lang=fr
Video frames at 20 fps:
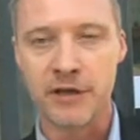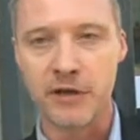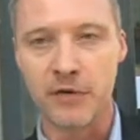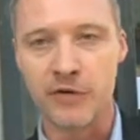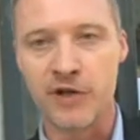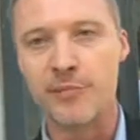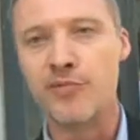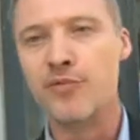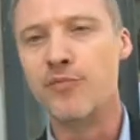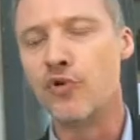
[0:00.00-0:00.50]
Euh,
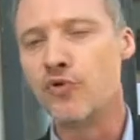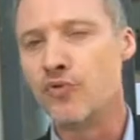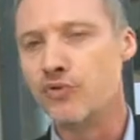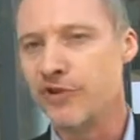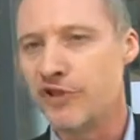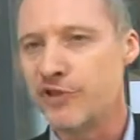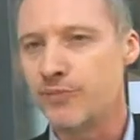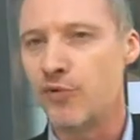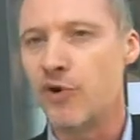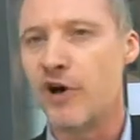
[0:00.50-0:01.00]
on n'a plus beaucoup
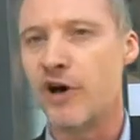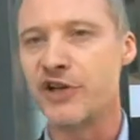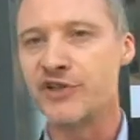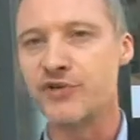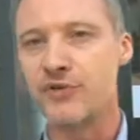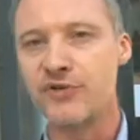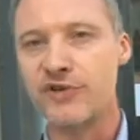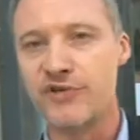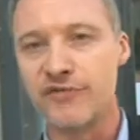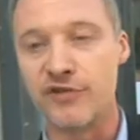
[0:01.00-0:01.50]
d'espoir à
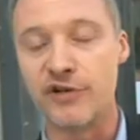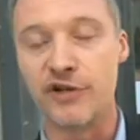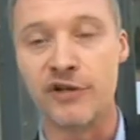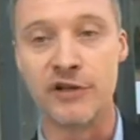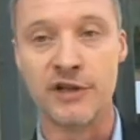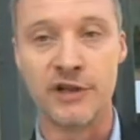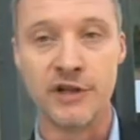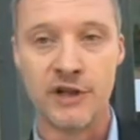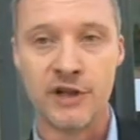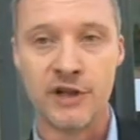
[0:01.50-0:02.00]
ce niveau-là.